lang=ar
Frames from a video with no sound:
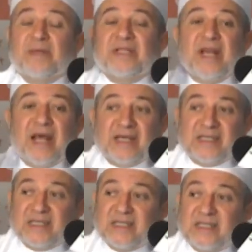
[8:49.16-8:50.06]
مثل
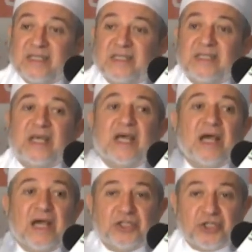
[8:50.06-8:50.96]
اس
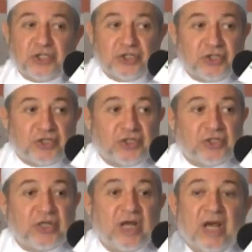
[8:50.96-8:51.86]

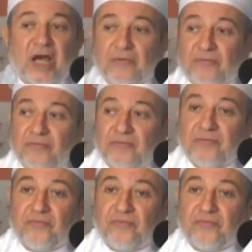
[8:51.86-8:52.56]
اش اف